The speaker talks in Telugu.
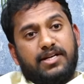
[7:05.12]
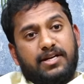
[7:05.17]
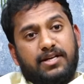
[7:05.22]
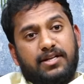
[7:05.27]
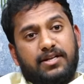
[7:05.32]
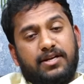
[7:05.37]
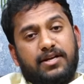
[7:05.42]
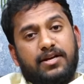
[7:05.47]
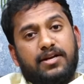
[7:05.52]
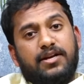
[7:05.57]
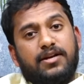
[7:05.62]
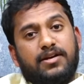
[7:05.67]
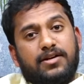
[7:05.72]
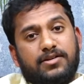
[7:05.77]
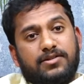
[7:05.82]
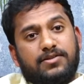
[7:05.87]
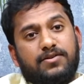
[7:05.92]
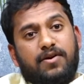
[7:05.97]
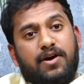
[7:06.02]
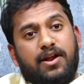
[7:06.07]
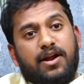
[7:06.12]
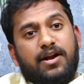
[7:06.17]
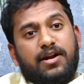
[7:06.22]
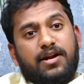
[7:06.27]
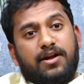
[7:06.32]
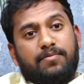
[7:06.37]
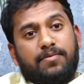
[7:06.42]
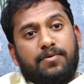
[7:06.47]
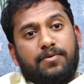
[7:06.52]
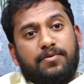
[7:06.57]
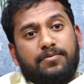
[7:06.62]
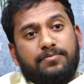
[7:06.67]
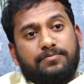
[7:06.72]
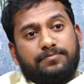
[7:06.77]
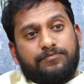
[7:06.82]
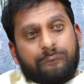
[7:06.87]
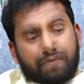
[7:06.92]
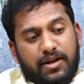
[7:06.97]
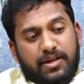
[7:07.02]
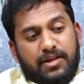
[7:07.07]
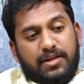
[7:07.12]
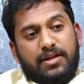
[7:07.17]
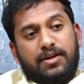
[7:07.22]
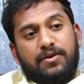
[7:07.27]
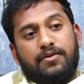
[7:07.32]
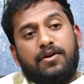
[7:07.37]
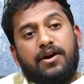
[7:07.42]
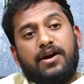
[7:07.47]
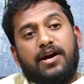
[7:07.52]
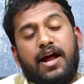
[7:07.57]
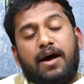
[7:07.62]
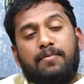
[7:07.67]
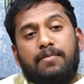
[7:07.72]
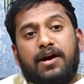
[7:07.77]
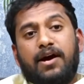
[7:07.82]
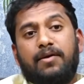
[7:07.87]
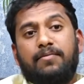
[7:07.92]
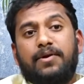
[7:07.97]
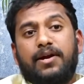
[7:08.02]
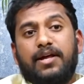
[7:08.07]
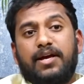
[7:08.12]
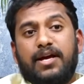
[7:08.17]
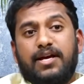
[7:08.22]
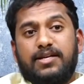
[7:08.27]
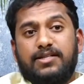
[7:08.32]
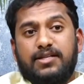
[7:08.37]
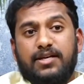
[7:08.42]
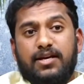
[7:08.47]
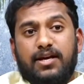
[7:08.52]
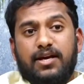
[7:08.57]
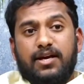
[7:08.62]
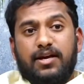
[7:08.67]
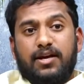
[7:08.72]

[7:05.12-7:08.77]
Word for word: జరిగింది సో అలాంటప్పుడు ప్రతి ఒక్క గ్రామ కమిటీ వేసి